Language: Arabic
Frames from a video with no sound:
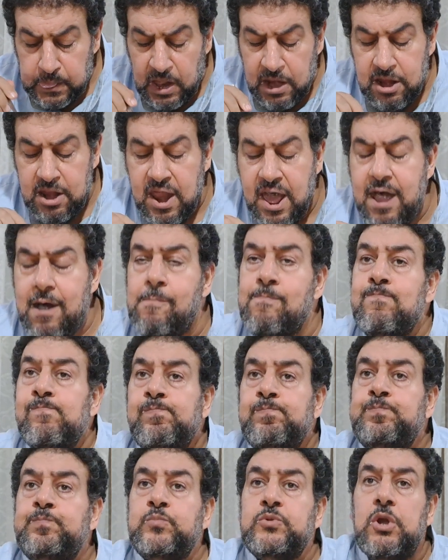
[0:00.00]
يعني لا
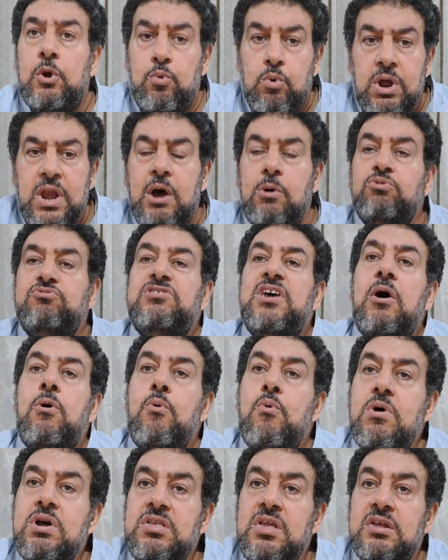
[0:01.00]
ولو
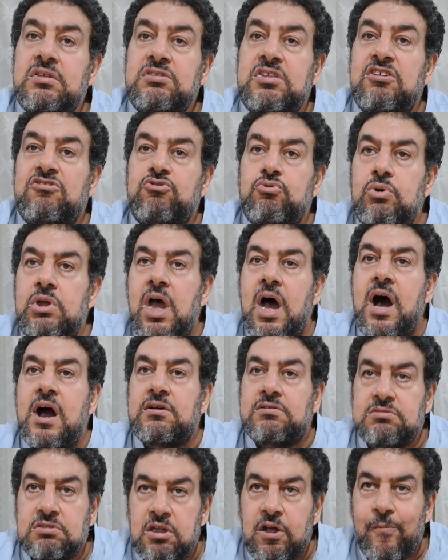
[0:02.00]
زود التسويه
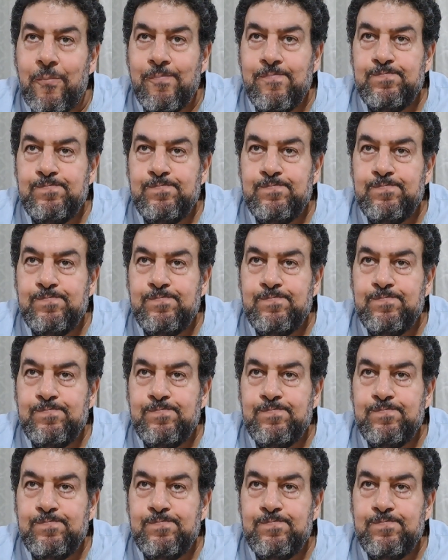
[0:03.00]
اكتر